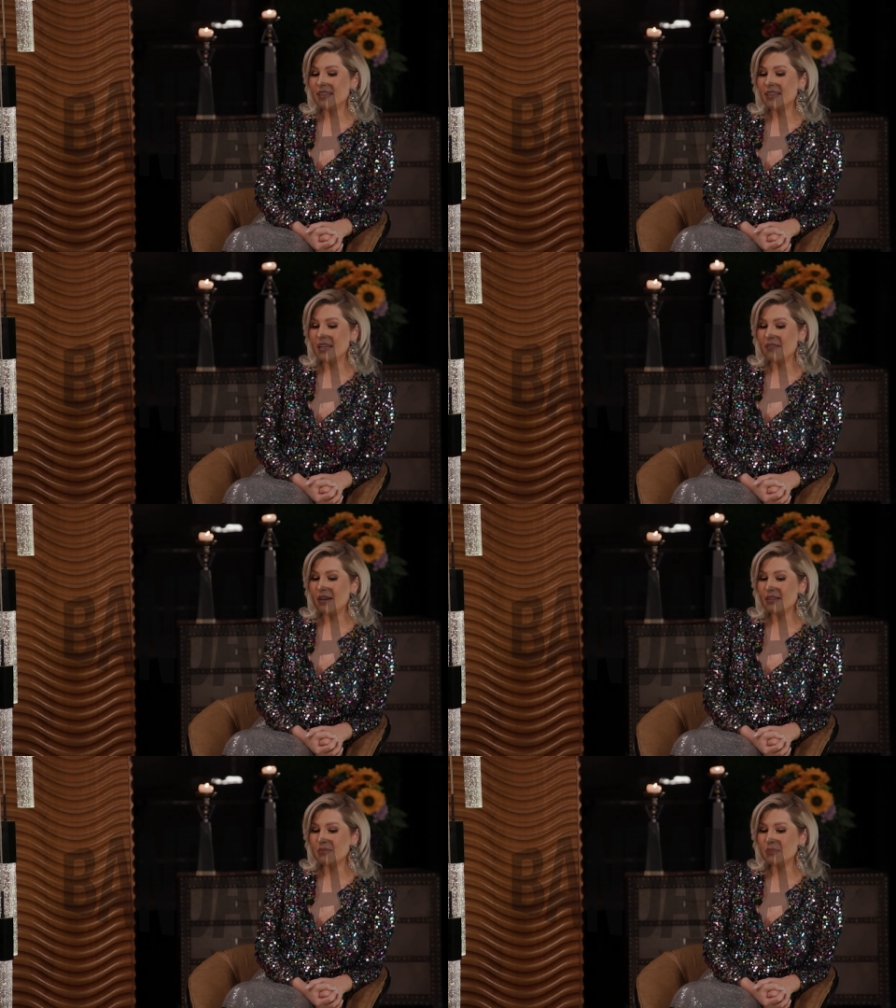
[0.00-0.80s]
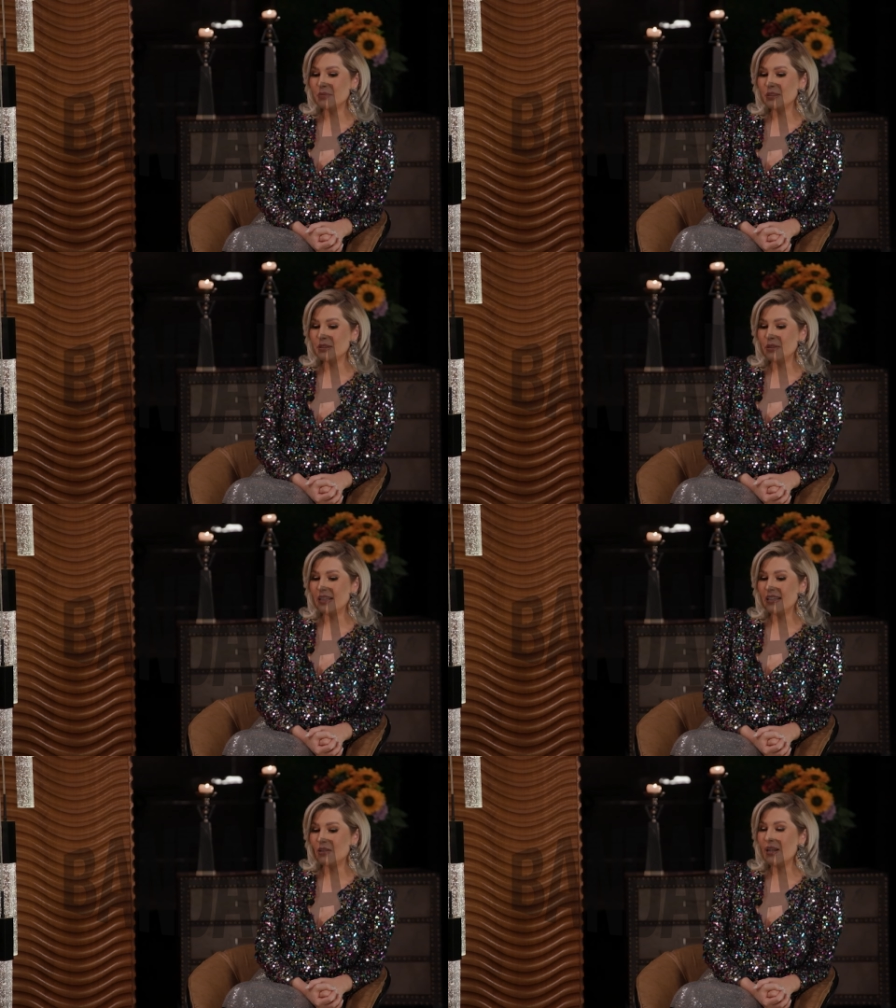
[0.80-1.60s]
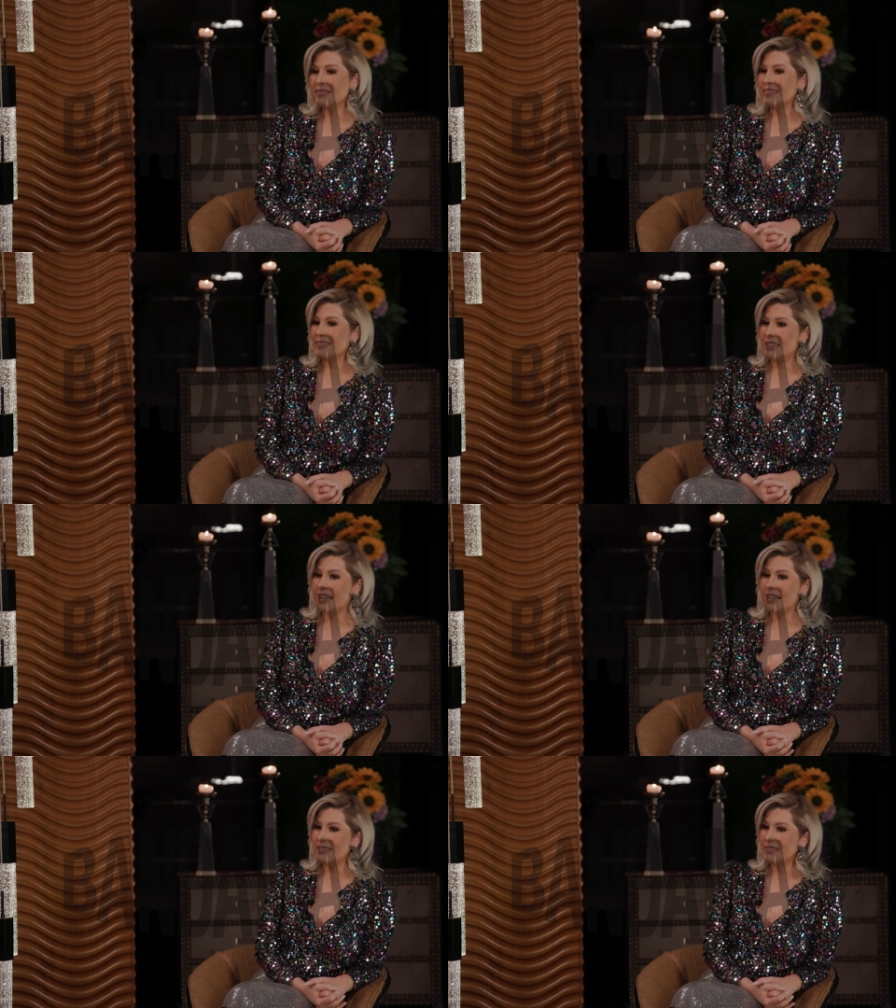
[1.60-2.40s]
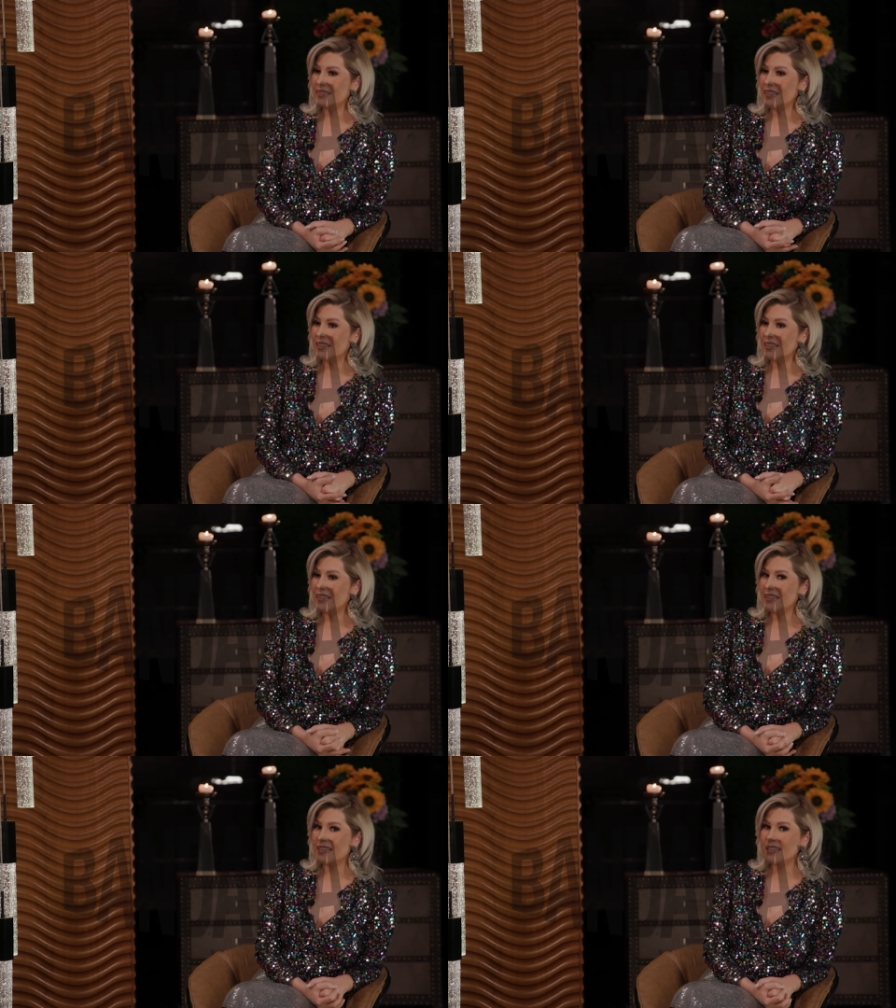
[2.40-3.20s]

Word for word: tiene que ver pues con, las estrellas y,